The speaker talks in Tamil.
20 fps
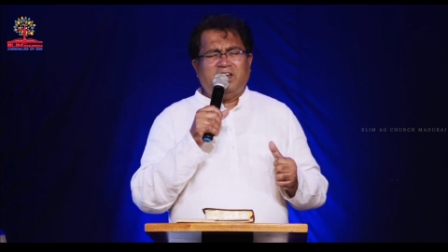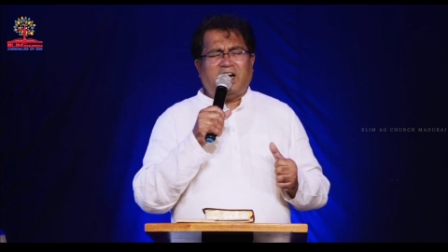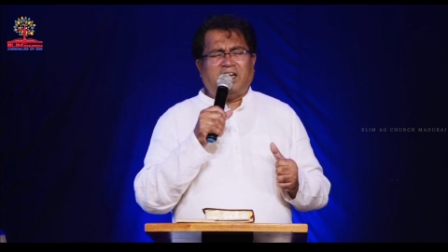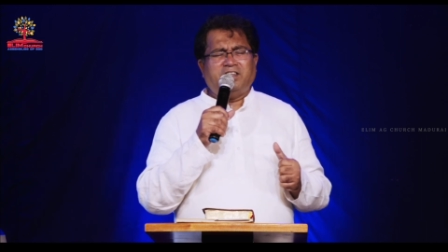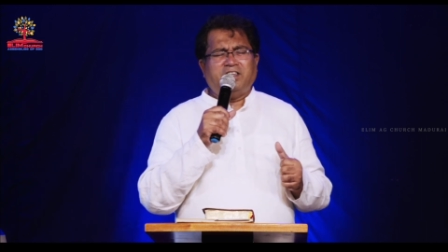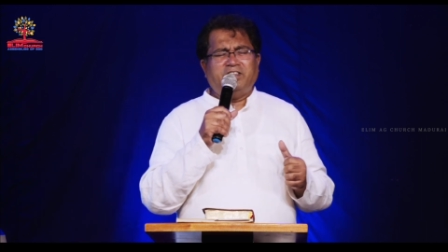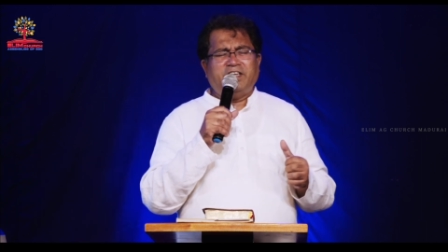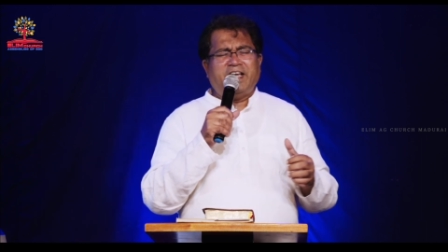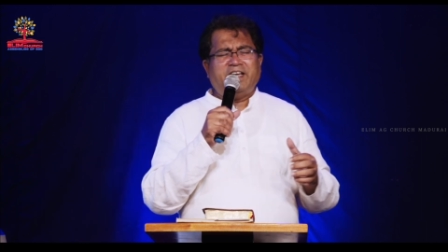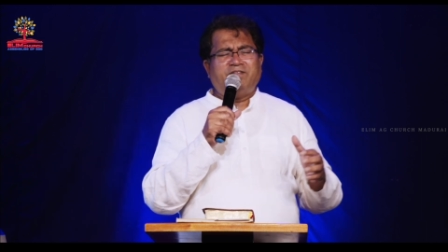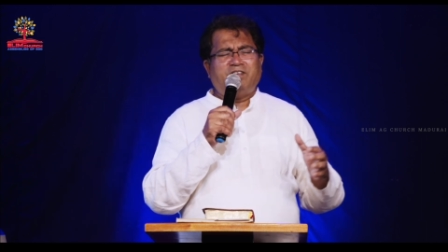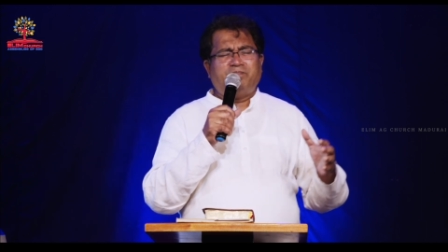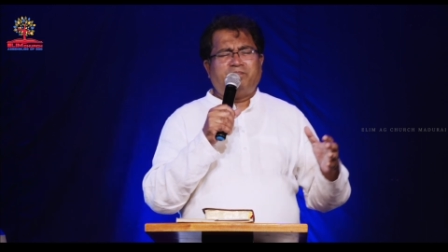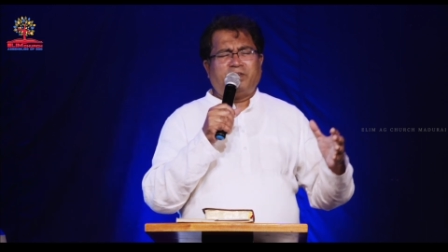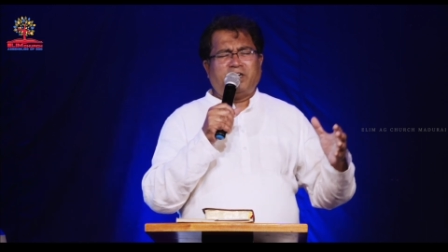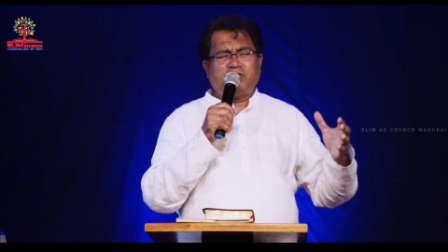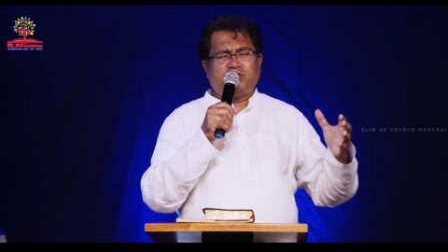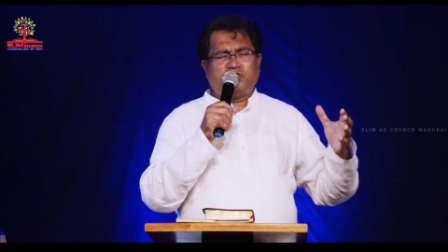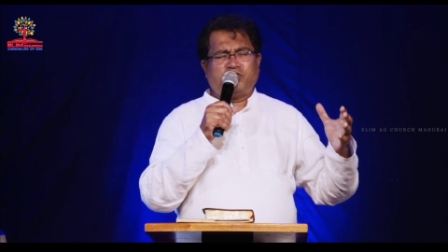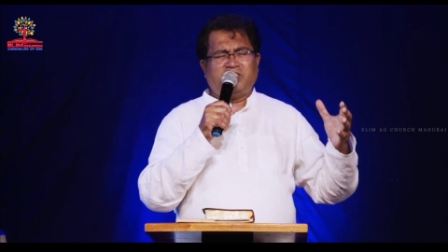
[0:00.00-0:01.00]
அந்த தெய்வ
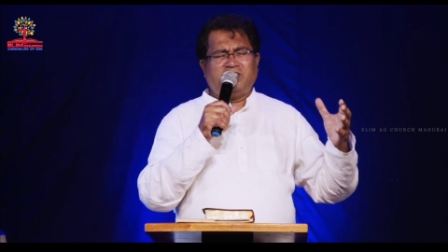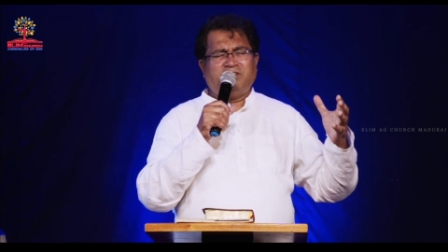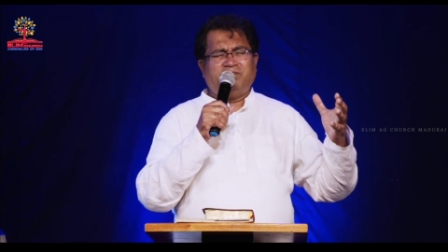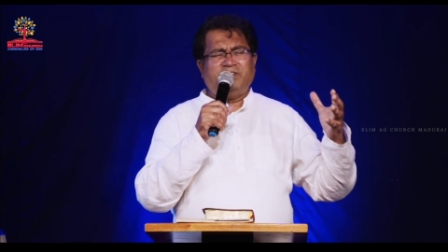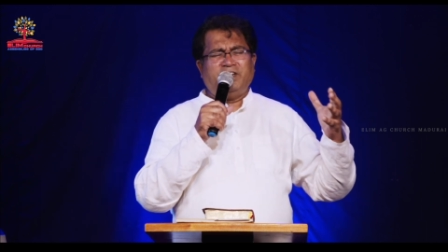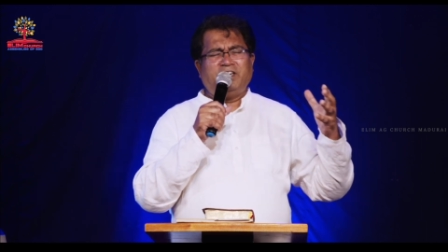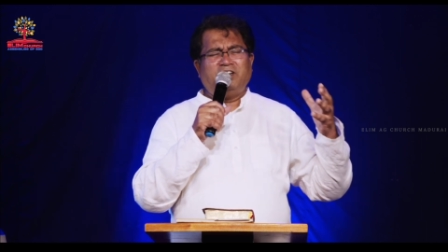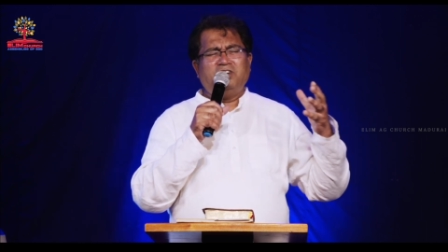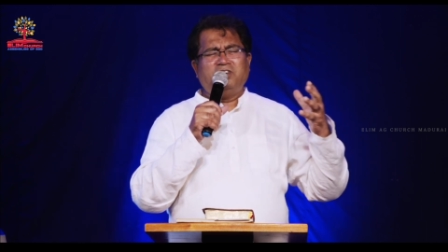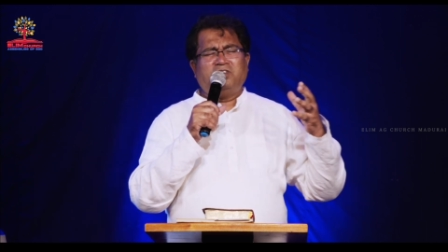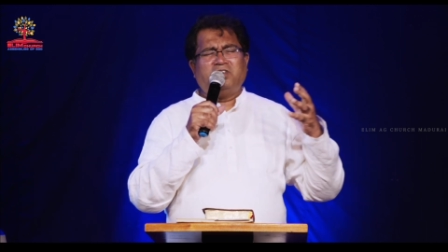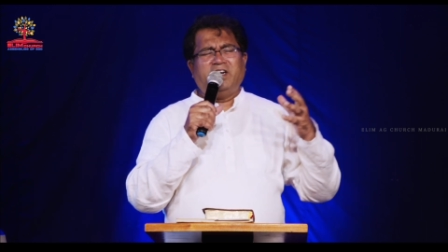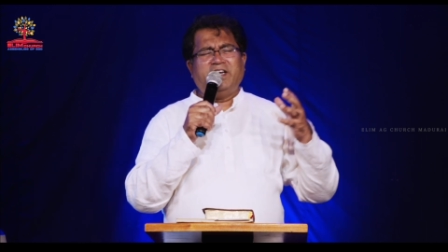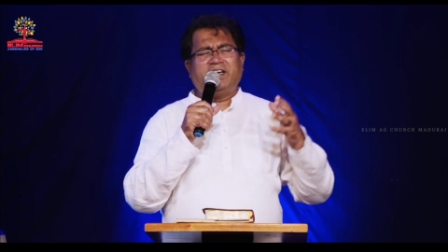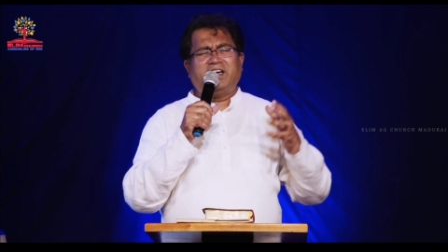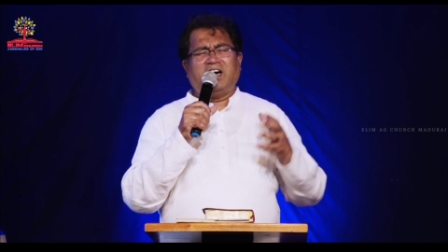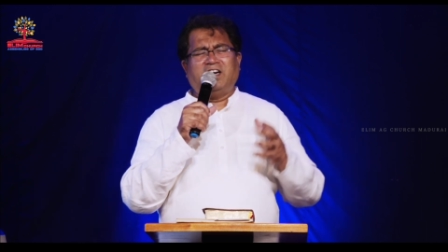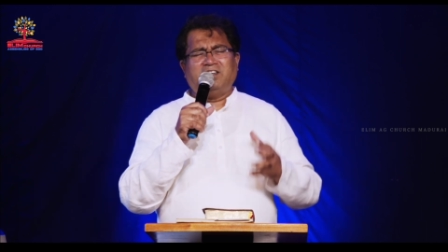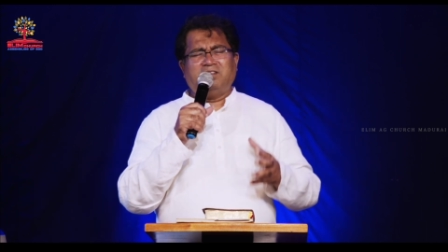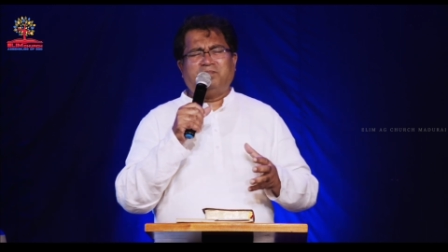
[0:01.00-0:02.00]
பிரசனம் எங்களுக்குள்ளே
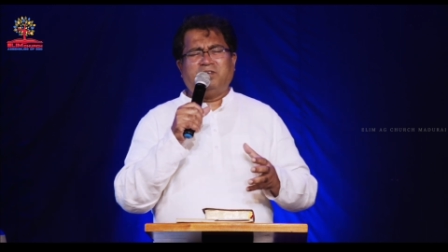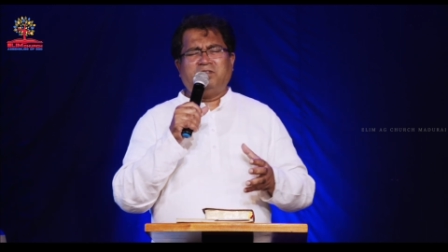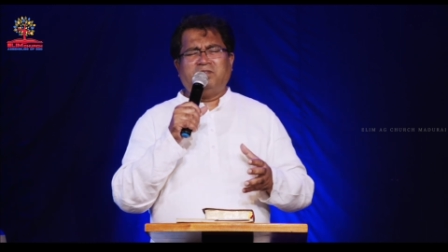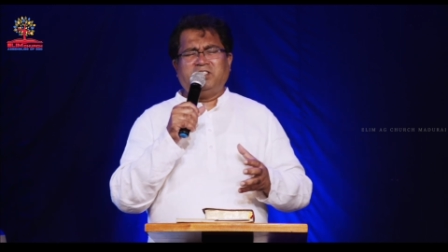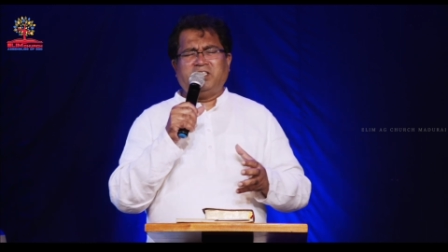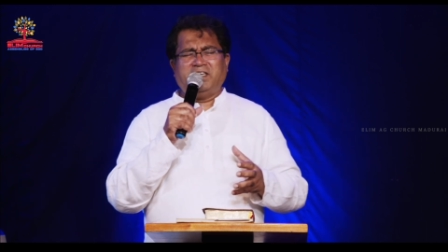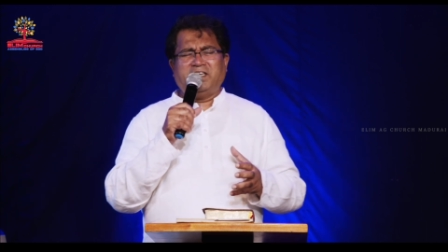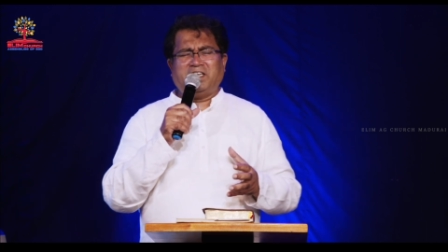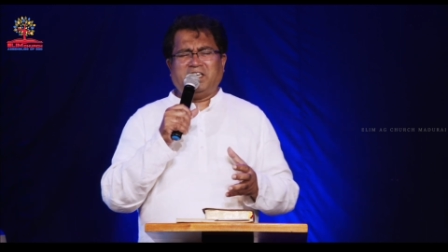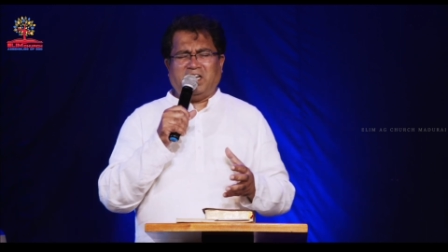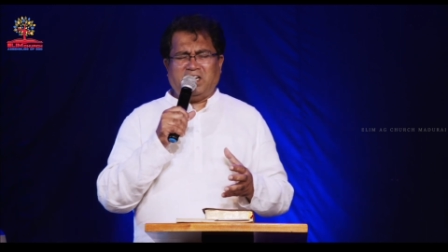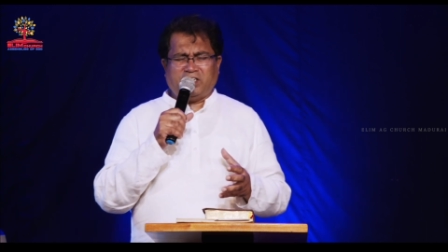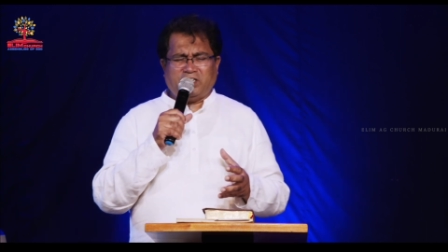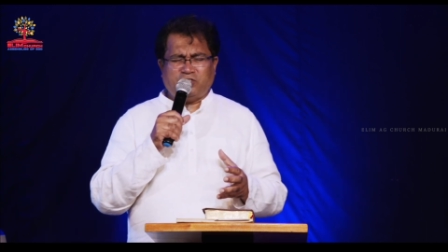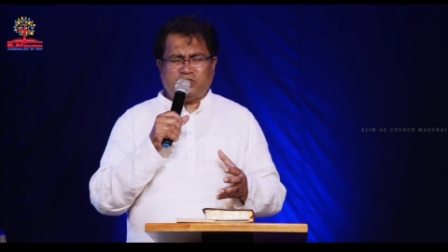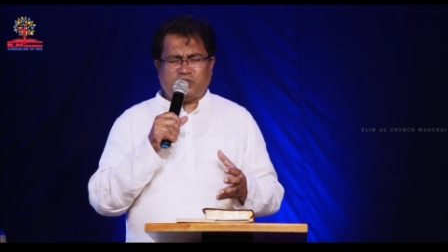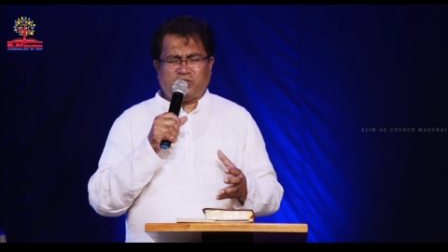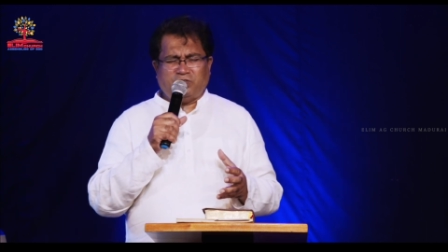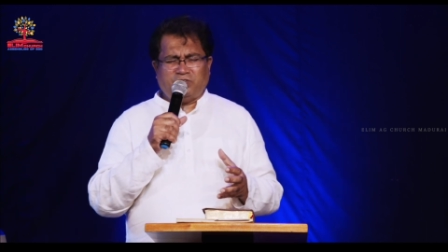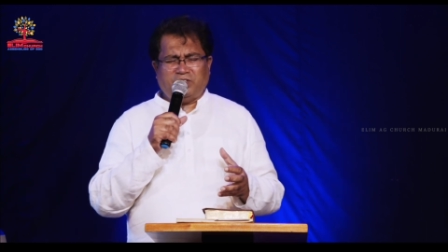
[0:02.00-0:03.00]
காணப்படுவதற்காக
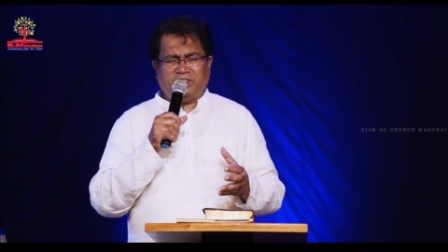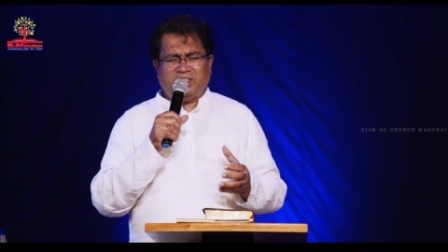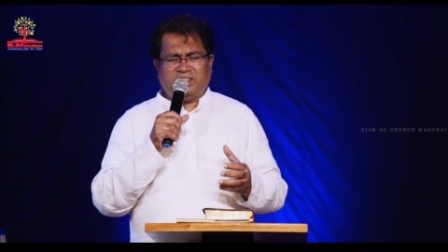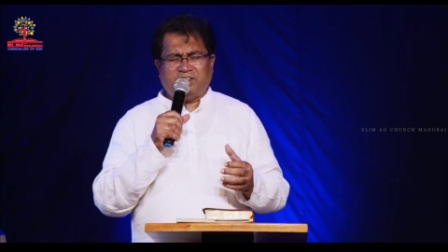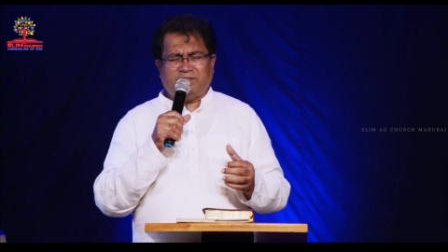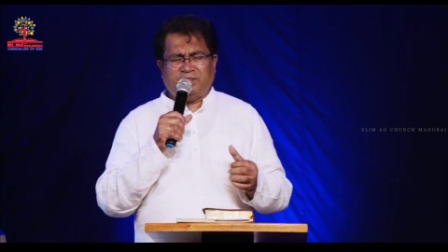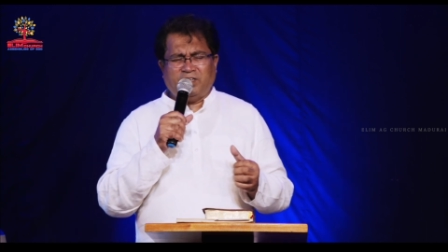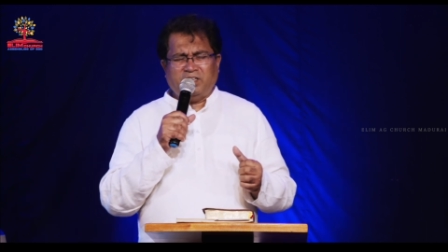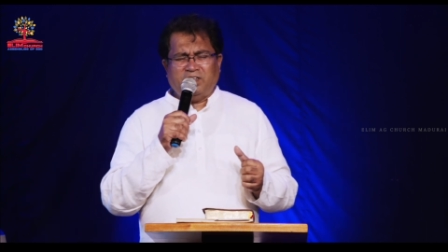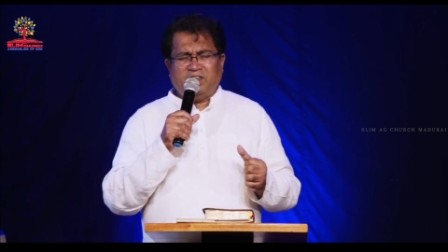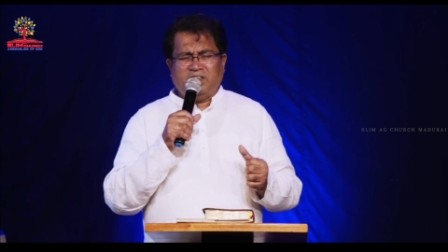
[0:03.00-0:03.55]
சோதரம்